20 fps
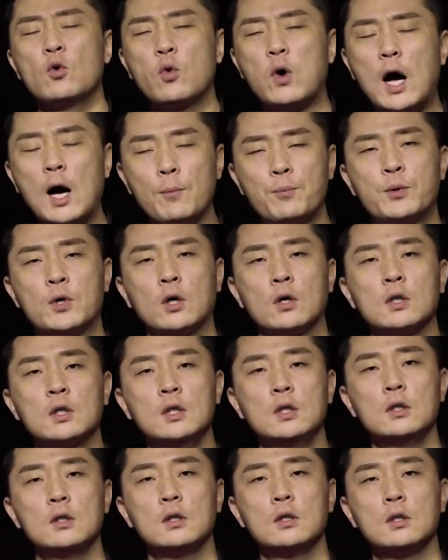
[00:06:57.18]
이
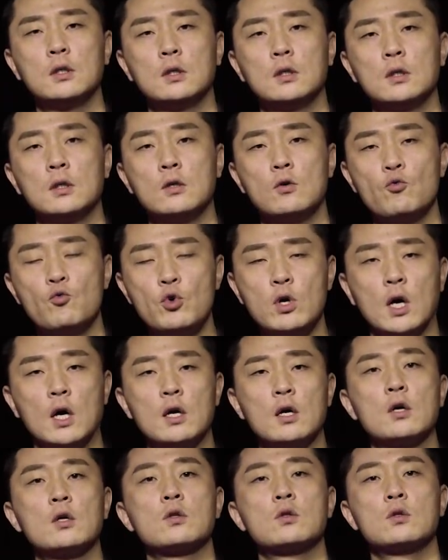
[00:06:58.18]
화평을
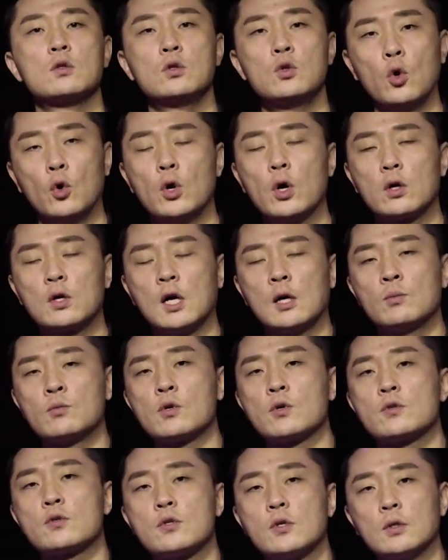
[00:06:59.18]
위하여
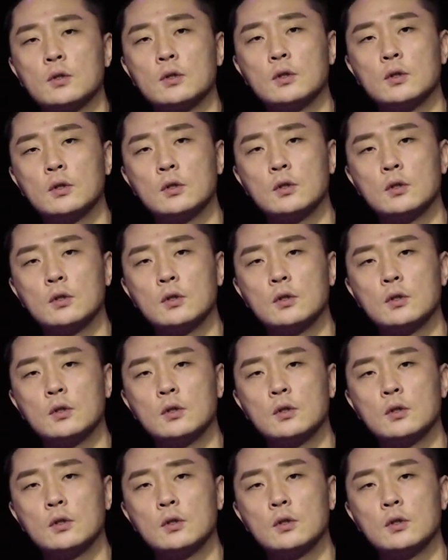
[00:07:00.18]
노력함으로써